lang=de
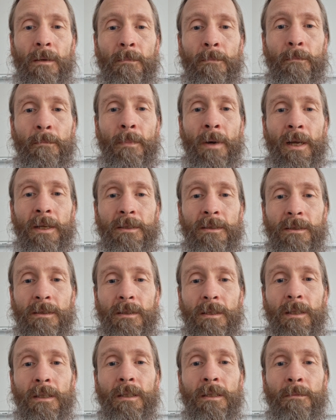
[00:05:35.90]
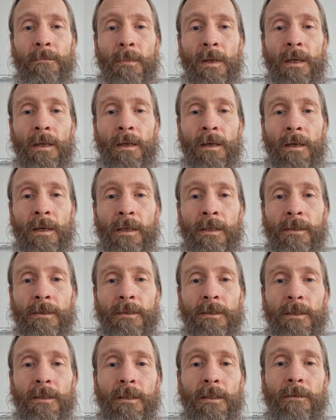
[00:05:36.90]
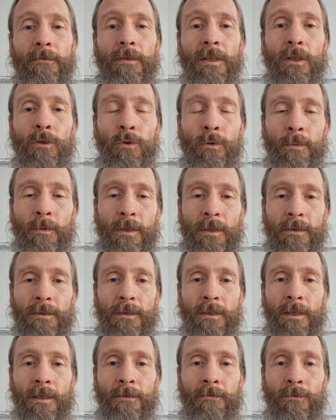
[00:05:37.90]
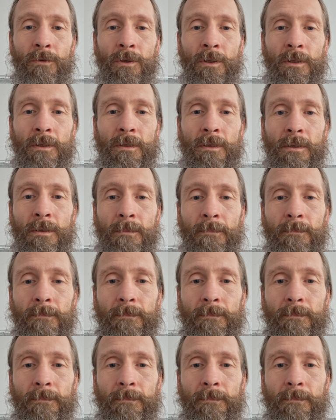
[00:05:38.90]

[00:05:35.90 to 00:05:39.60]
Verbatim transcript: meist nicht mehr als Individuum gesehen wird,